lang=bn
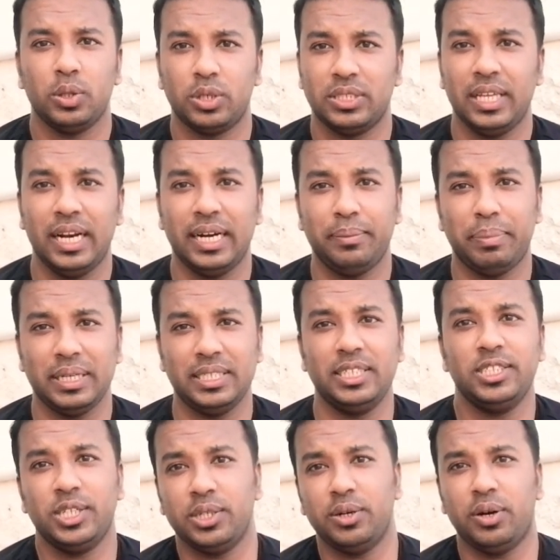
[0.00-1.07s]
তো
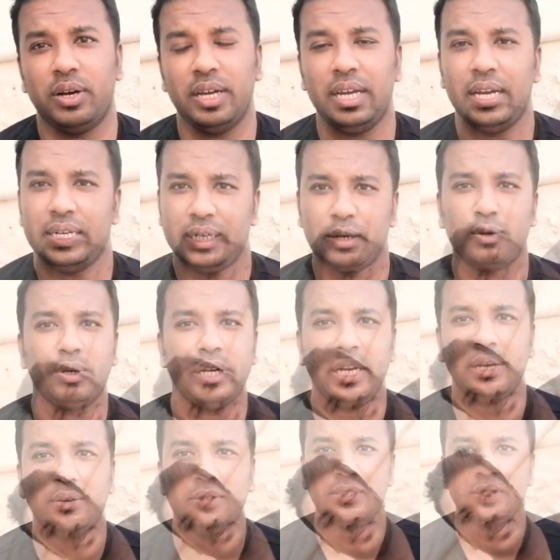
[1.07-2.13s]
সিলেটবাসীর জন্য একটা গুড
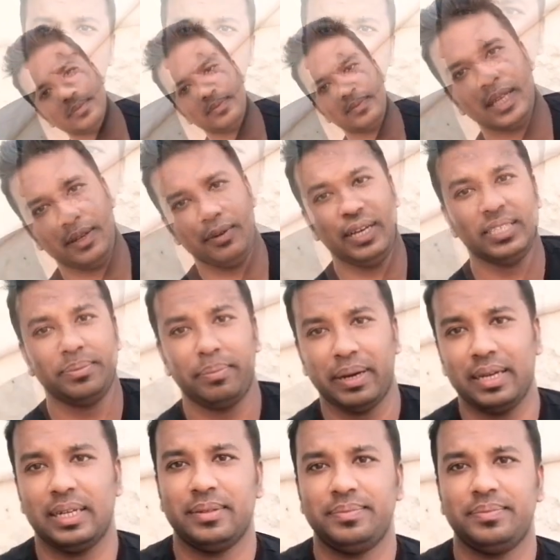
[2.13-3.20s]
নিউজ ইউএস
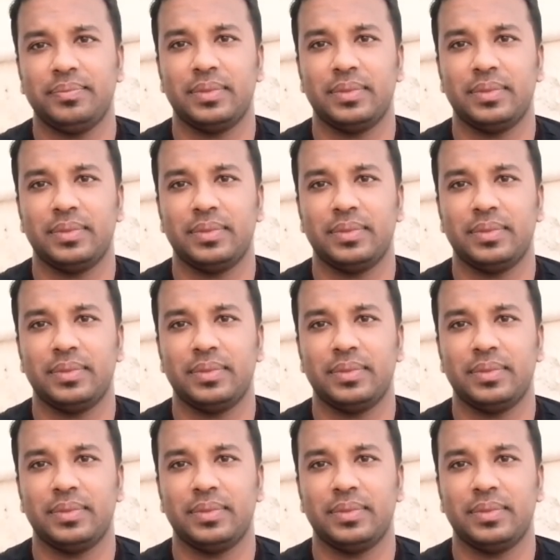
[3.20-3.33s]
বাংলা